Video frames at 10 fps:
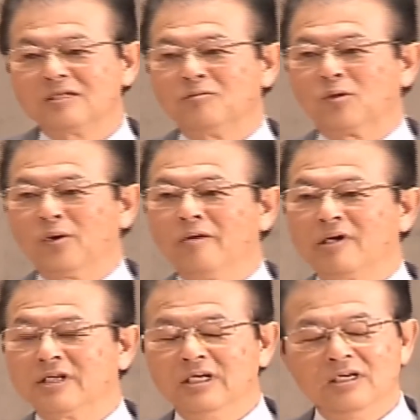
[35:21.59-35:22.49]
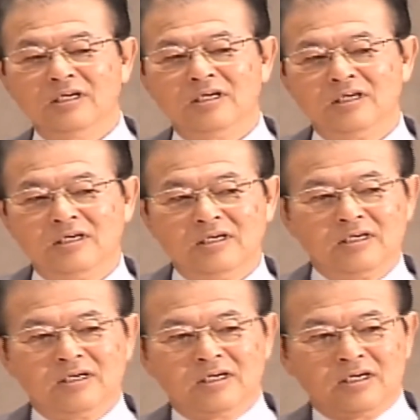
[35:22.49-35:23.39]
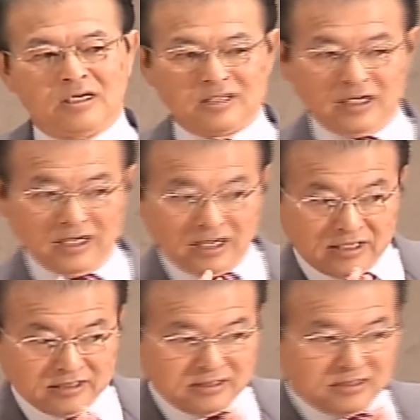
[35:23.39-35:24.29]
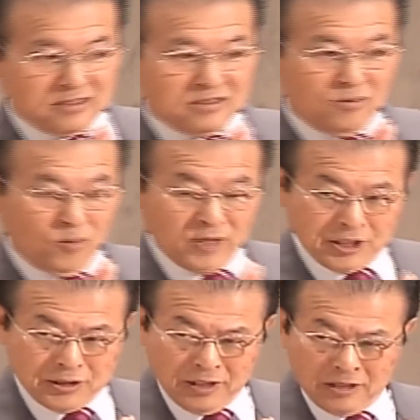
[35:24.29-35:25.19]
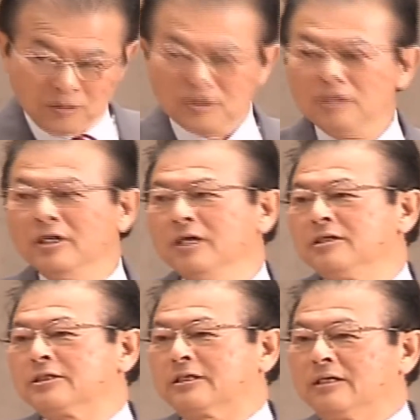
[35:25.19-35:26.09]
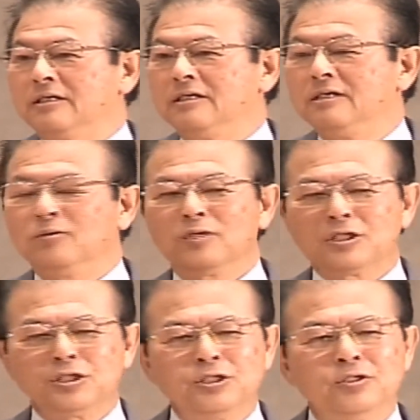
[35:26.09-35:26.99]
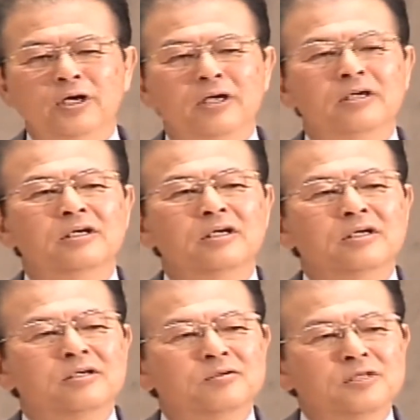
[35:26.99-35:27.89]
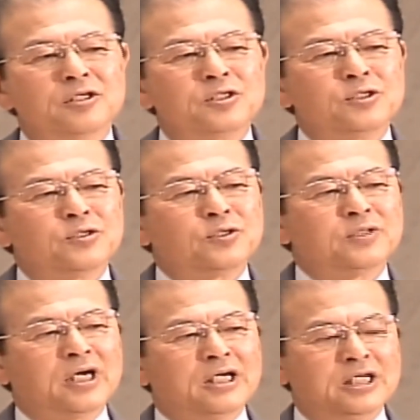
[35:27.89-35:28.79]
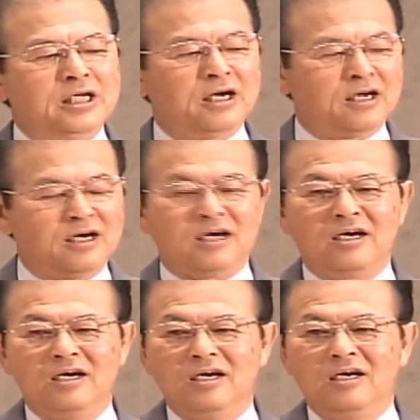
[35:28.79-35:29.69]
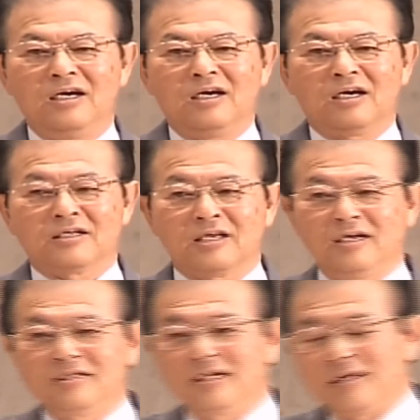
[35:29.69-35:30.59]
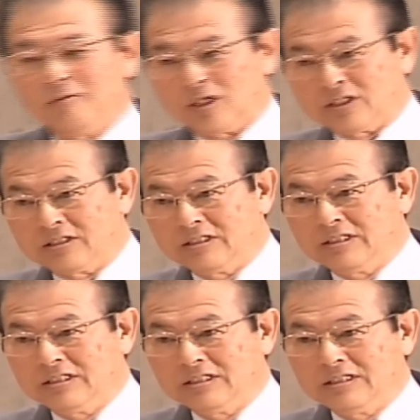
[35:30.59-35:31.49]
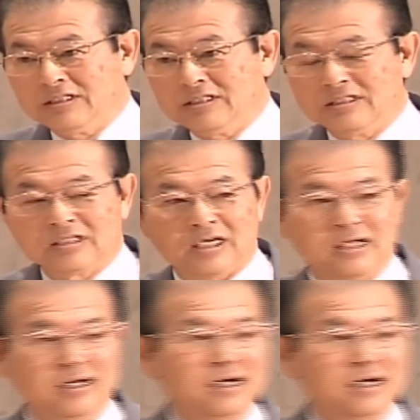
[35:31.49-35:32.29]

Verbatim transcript: でもこれはね、片や同じ船に乗ってるわけですから。同じ条件、同じ状況の中にいながら、片や寝てます。片